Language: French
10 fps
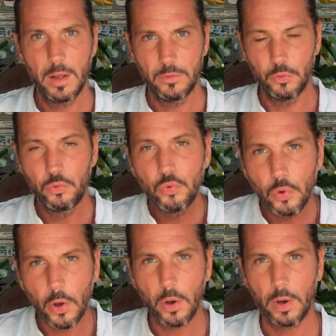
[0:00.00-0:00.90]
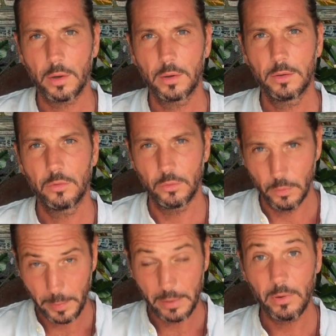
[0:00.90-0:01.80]
de douleur de ne
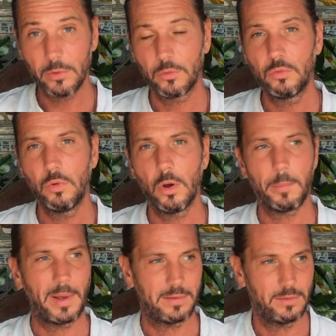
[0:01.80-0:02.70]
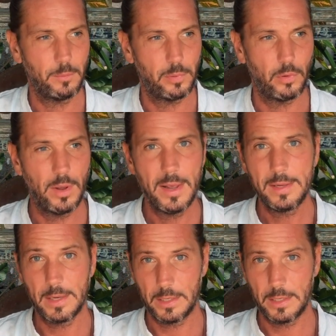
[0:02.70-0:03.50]
pas avoir de douleur par exemple il y